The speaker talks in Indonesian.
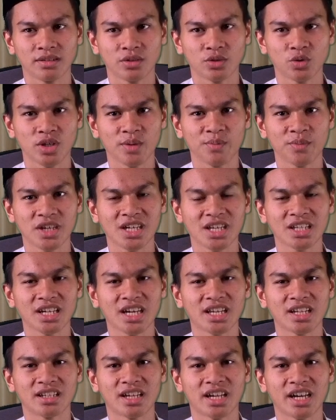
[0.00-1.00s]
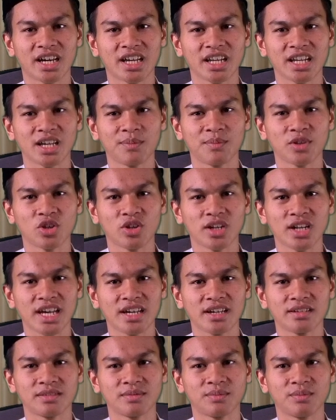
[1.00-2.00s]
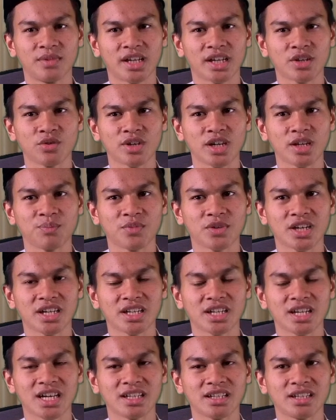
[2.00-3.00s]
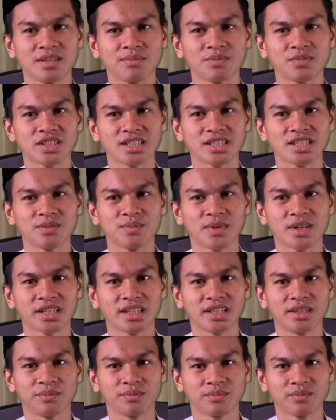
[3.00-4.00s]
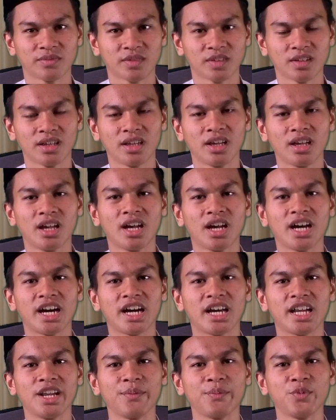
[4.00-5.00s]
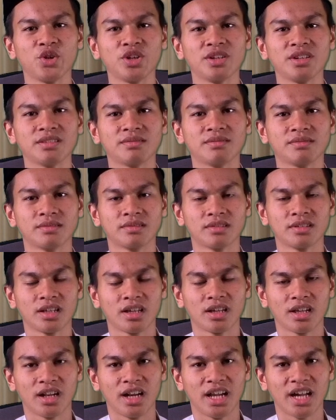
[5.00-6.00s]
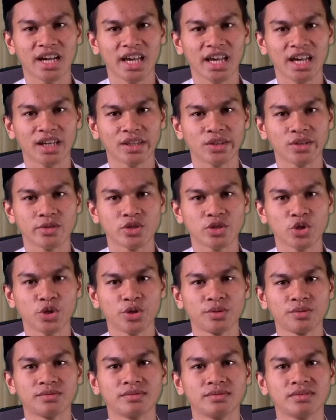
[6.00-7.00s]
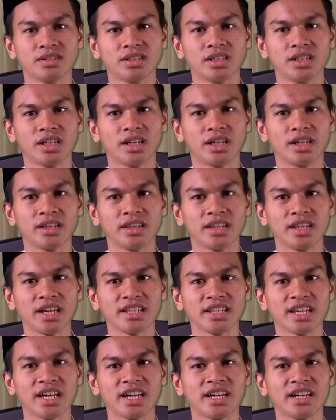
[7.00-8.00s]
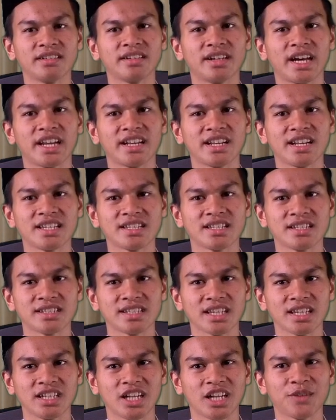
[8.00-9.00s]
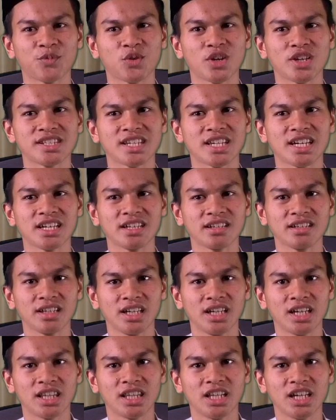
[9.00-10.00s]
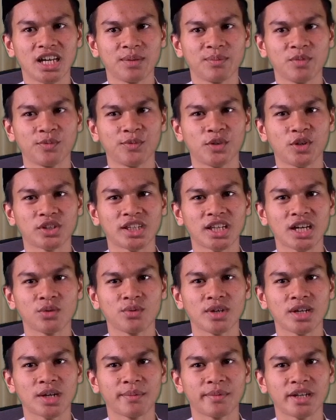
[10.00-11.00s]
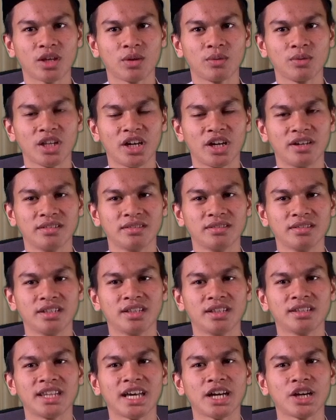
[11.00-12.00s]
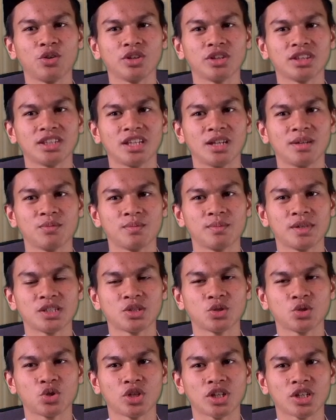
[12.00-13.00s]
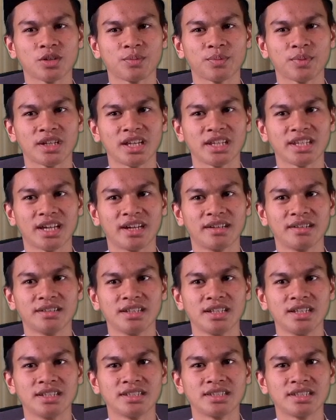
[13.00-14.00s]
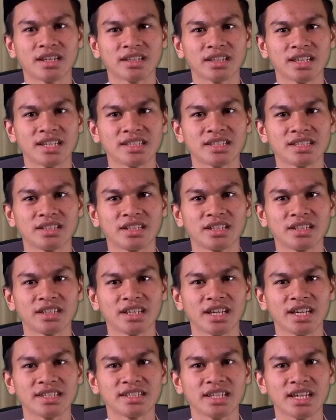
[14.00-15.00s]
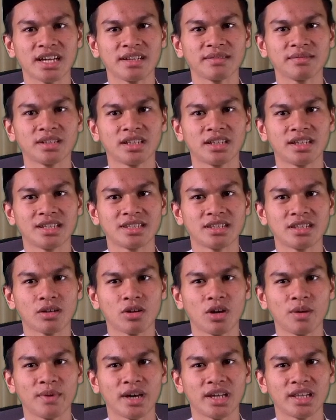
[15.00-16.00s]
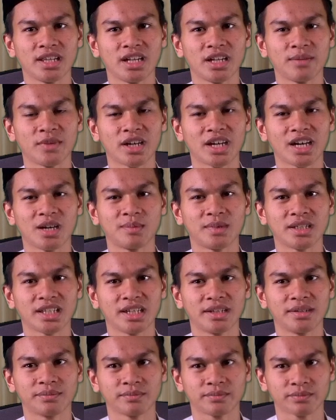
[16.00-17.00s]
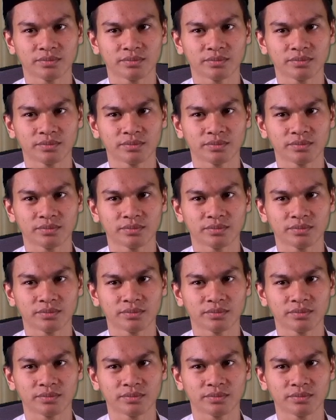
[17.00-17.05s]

juga mengingatkan agar ia menolak melakukan penghinaan dan caci maki. Adapun langkah yang ketujuh, Hendaknya Anda selesai dari puasa dengan membawa takwa kepada Allah, takut dan bersyukur kepadanya, serta senantiasa istiqomah dalam agamanya.